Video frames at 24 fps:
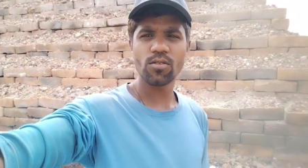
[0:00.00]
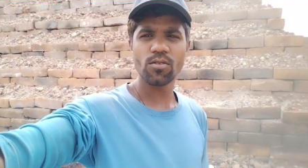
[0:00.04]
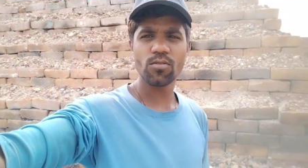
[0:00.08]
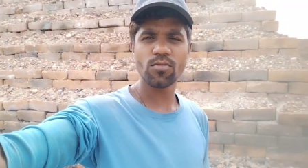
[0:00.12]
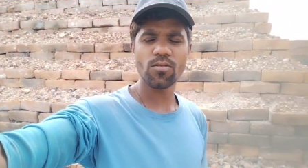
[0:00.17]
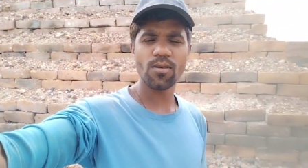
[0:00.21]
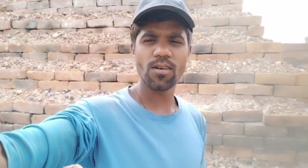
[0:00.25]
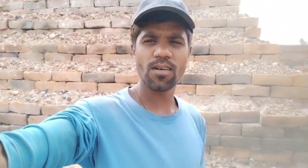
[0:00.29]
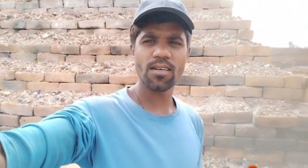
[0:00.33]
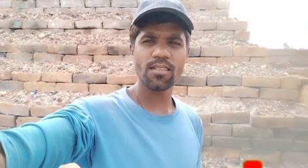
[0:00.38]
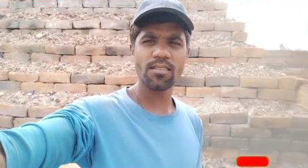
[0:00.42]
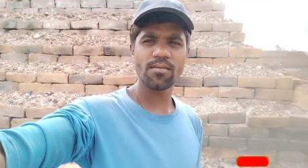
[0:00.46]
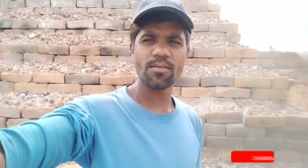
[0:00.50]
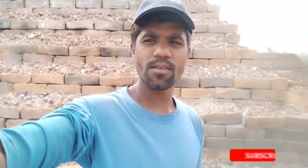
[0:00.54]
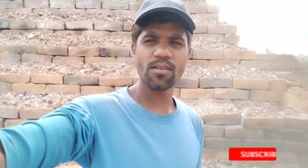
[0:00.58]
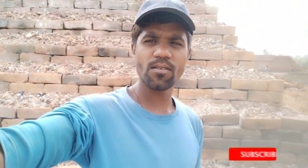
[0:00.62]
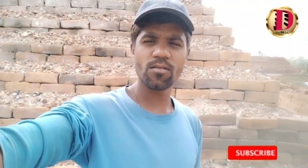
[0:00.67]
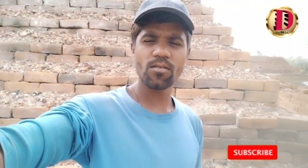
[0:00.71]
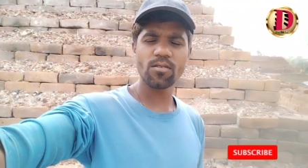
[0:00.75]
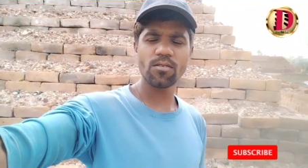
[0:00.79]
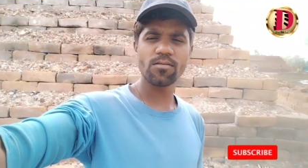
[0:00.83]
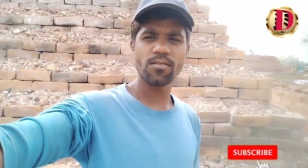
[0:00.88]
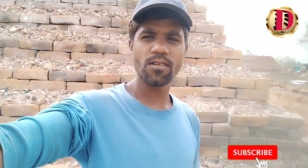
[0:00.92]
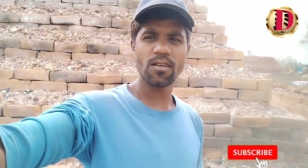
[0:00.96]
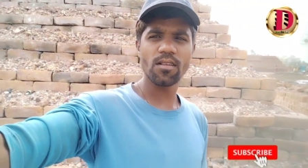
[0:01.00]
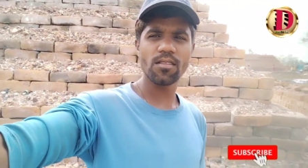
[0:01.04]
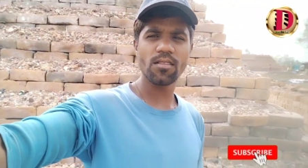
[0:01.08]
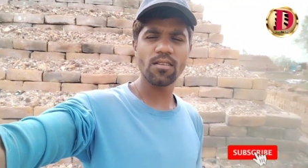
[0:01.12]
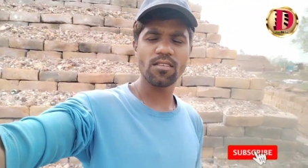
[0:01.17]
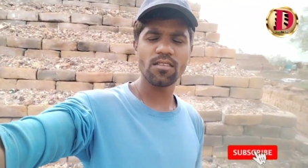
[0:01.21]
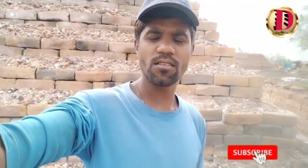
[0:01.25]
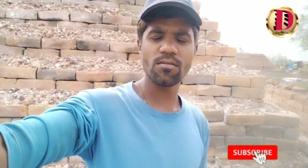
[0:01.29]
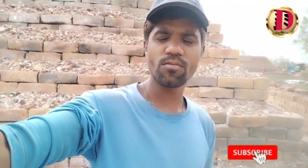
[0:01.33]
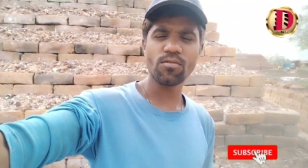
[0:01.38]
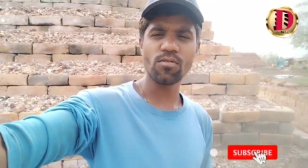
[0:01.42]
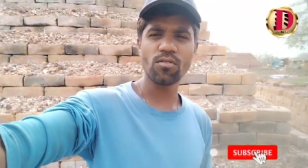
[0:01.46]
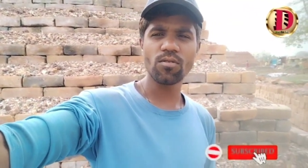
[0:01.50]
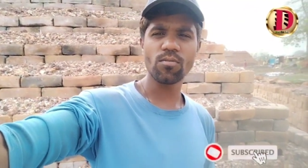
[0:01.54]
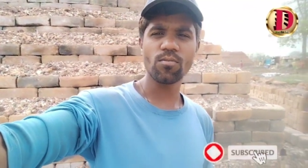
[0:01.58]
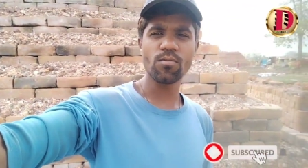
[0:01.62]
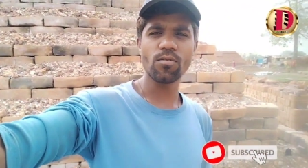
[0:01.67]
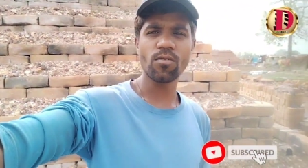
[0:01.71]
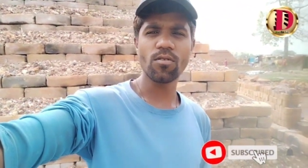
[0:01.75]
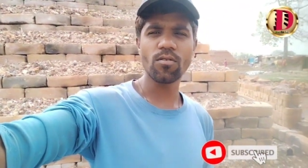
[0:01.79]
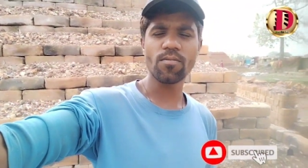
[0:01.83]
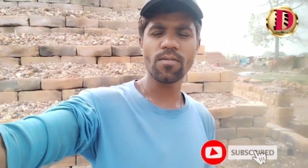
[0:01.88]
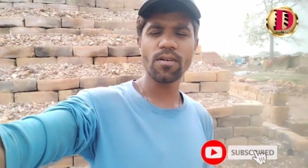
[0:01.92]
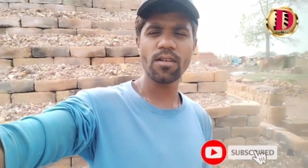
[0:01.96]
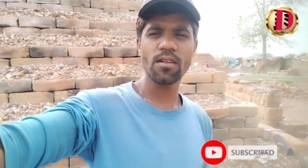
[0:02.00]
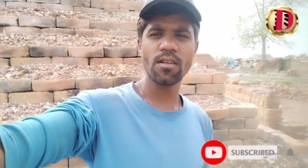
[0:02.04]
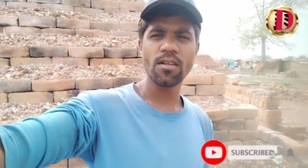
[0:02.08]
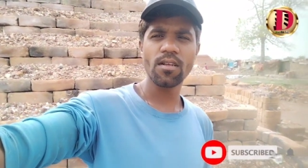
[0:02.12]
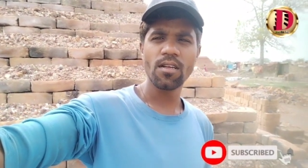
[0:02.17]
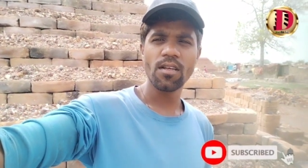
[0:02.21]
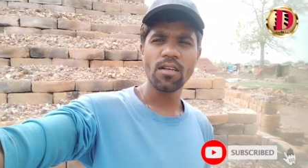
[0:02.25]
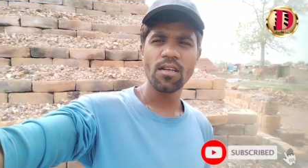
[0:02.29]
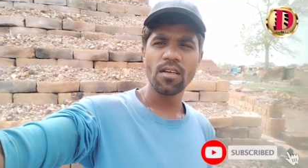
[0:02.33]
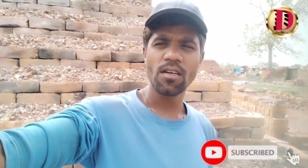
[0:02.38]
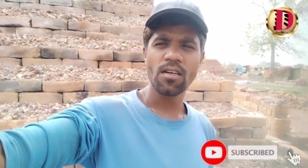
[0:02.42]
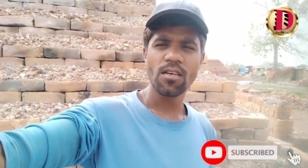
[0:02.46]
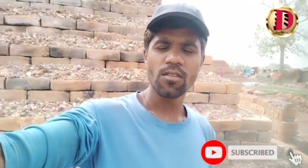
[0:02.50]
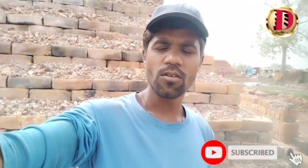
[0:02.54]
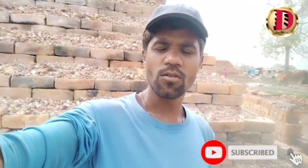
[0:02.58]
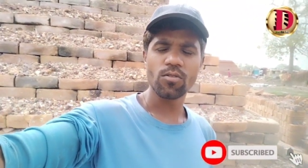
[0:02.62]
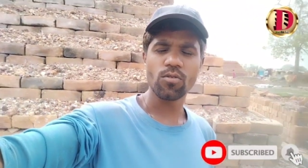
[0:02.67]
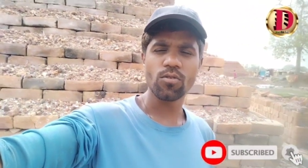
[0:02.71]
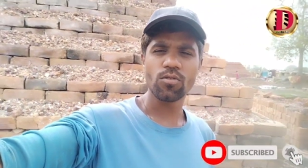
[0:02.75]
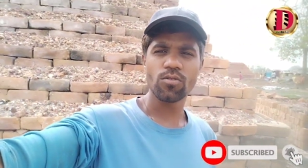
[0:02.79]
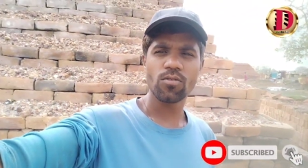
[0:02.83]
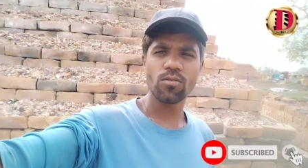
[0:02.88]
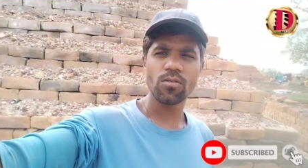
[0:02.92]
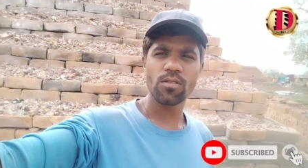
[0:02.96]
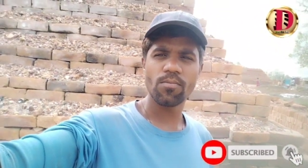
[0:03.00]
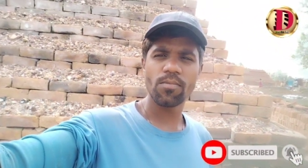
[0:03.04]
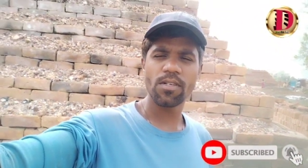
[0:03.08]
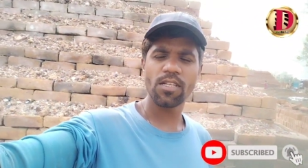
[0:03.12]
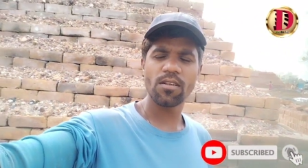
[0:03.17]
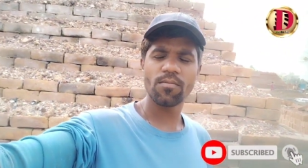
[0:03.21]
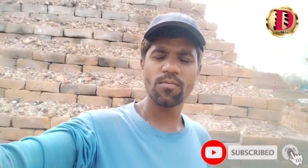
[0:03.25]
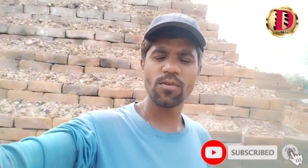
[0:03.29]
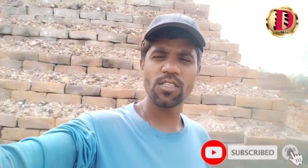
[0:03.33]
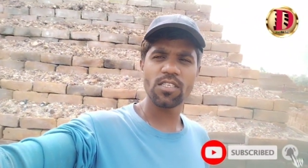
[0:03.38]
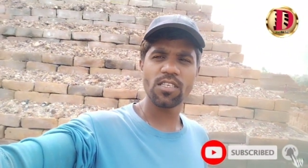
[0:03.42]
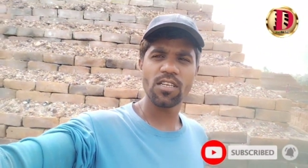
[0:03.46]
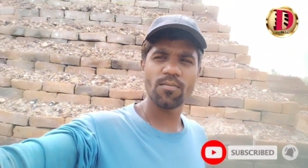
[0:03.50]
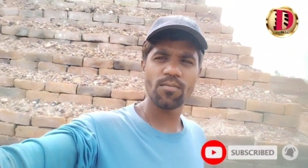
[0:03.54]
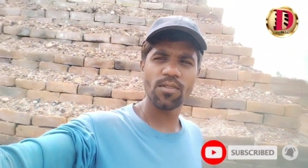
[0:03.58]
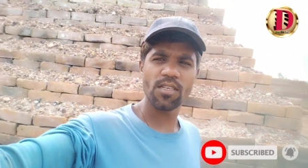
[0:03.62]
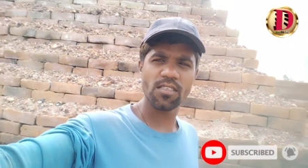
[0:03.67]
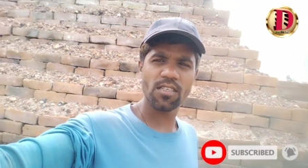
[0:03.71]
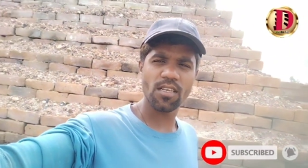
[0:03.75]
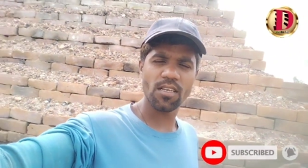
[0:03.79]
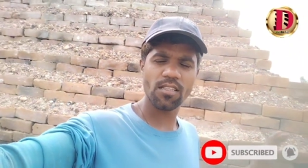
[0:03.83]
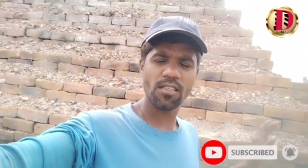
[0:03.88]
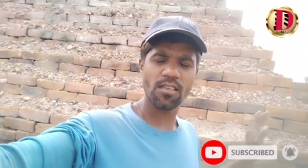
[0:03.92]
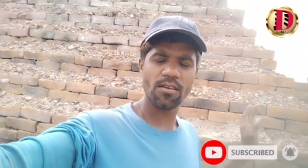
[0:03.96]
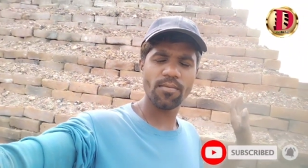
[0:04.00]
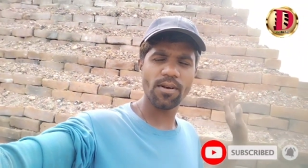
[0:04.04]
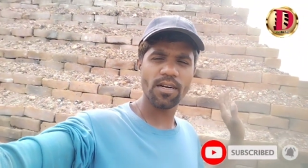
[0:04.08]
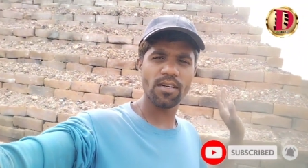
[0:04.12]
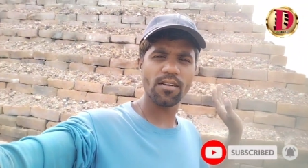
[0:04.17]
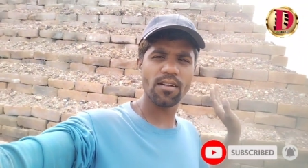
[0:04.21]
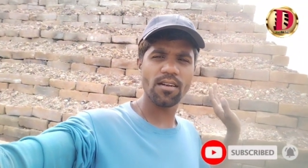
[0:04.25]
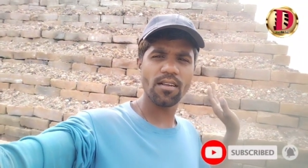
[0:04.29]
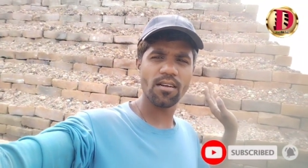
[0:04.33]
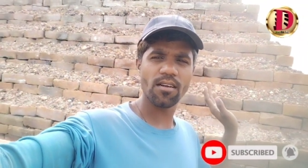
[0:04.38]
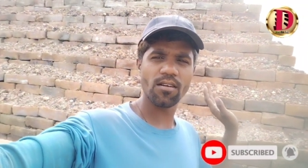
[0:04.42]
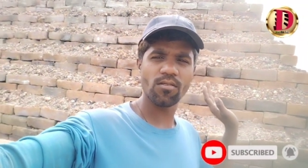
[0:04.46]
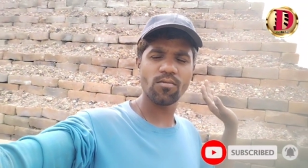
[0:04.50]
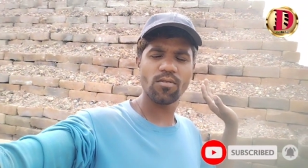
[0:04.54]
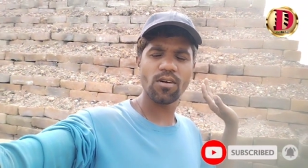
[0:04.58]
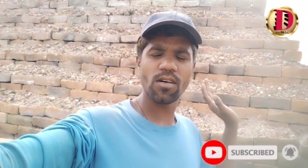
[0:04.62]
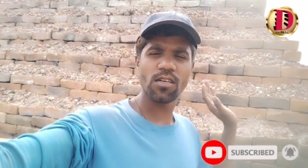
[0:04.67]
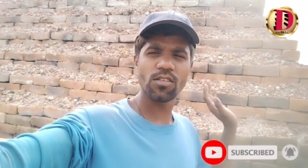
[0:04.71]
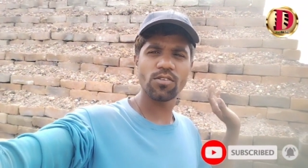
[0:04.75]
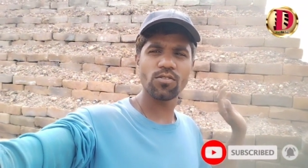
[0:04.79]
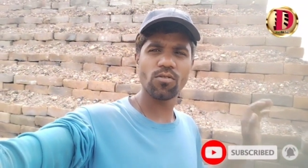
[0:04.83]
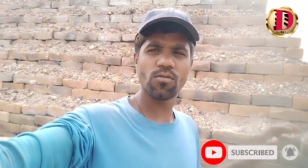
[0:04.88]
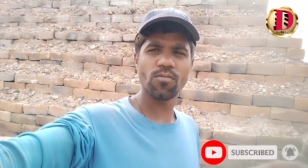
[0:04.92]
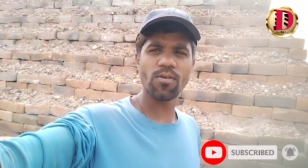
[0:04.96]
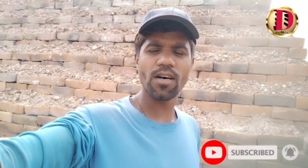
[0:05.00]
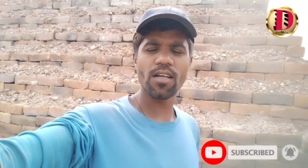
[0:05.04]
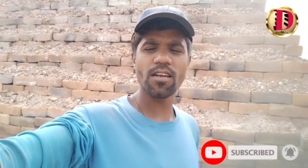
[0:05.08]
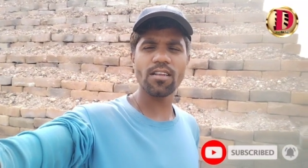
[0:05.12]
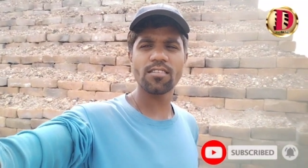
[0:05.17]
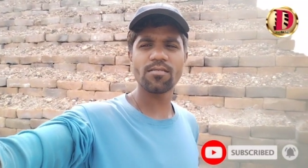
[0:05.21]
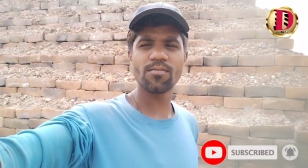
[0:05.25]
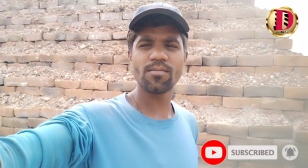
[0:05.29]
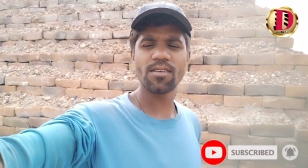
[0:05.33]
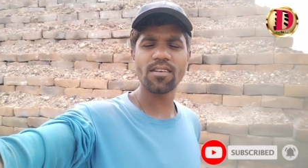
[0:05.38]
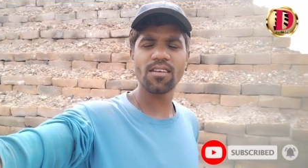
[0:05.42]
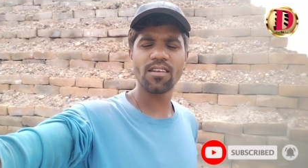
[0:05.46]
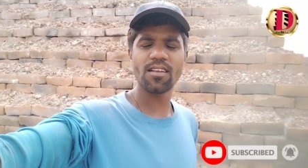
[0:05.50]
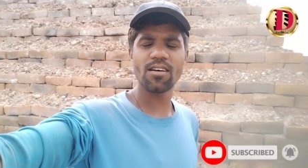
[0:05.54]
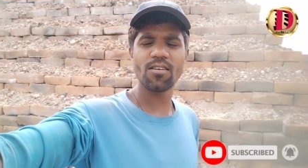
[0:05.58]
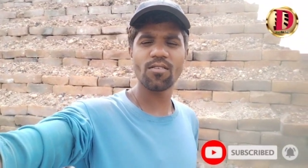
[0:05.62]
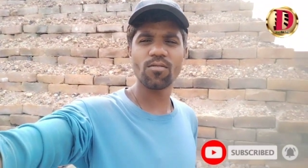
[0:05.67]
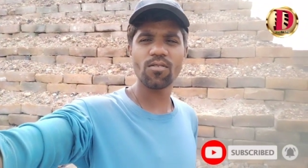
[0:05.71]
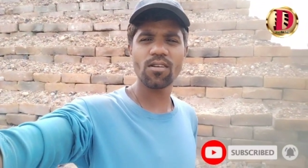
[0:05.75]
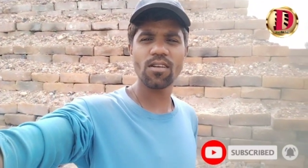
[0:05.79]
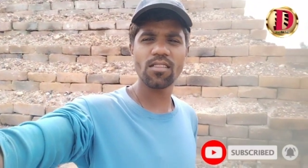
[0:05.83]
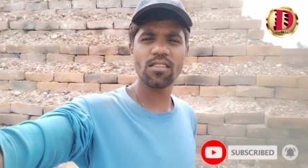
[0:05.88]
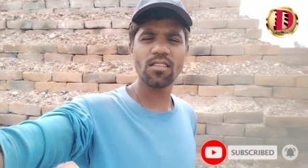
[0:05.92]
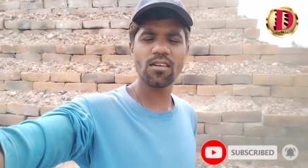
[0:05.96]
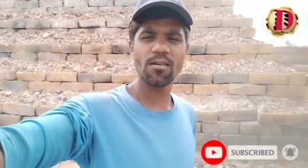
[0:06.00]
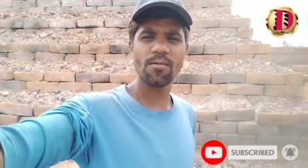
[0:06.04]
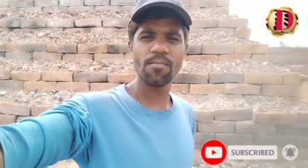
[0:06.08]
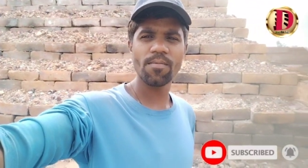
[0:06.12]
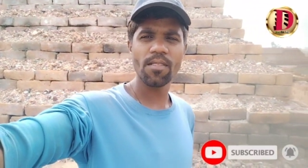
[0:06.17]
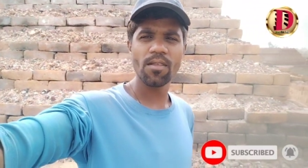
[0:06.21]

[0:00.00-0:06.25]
स्वागत मेरे यूट्यूब चैनल देसी फूरी ब्लॉग पर तो दोस्तों मेरे पीछे आप देख सकते हैं भट्टा लगा हुआ है जो बारिश में गीला हो गया था